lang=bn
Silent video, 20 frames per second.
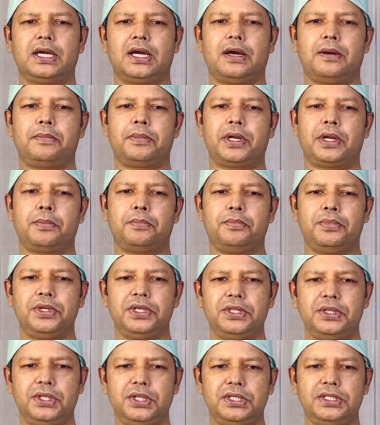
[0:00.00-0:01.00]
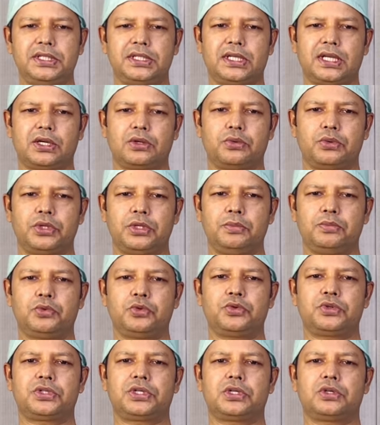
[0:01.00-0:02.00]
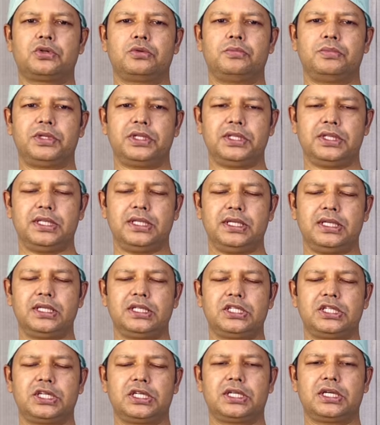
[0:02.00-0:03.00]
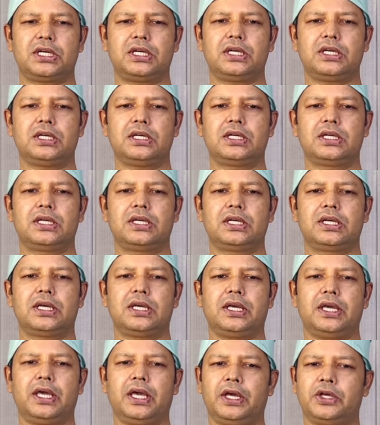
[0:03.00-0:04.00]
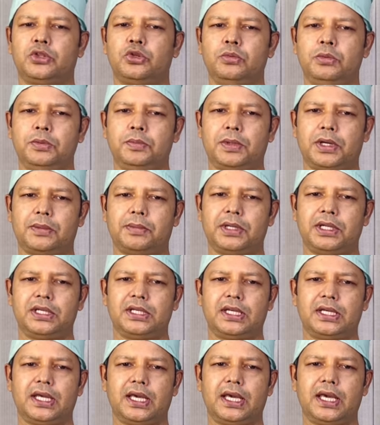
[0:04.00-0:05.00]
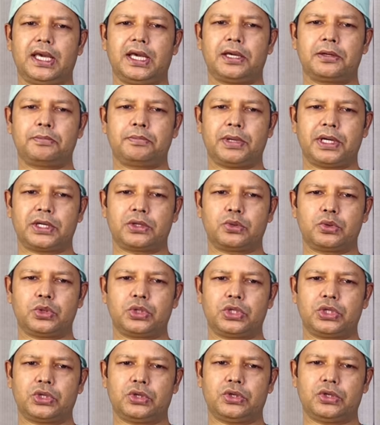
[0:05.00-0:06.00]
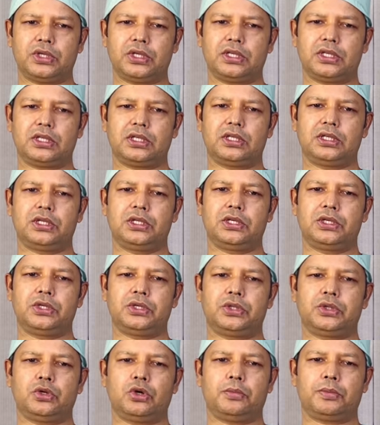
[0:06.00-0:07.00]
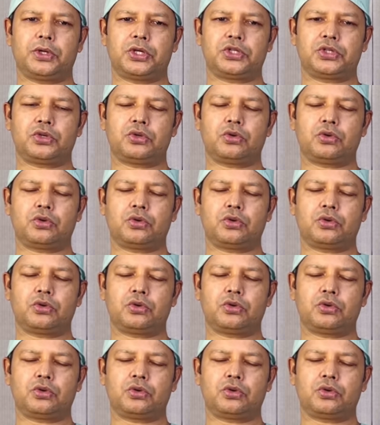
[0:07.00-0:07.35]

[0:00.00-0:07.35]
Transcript: আমরা বৃদ্ধি যেটা করি পুরুষাঙ্গ বৃদ্ধি সেটা একদমই পারমানেন্ট এটা একবার করতে হয় তো অপারেশন